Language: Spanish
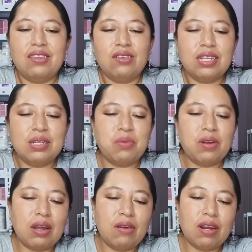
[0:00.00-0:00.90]
Entonces
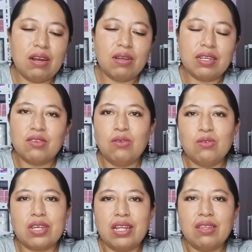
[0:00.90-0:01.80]
por ahora lo que estoy
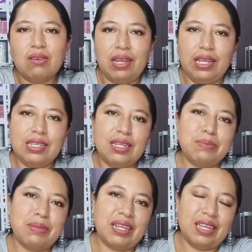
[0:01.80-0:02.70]
usando es el
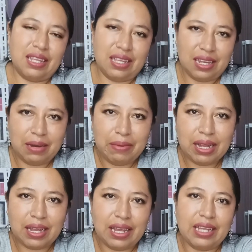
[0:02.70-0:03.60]
desmaquillante de
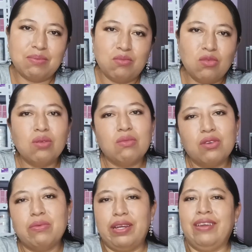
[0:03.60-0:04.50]
Level que es muy
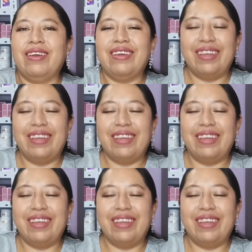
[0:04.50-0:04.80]
muy bueno.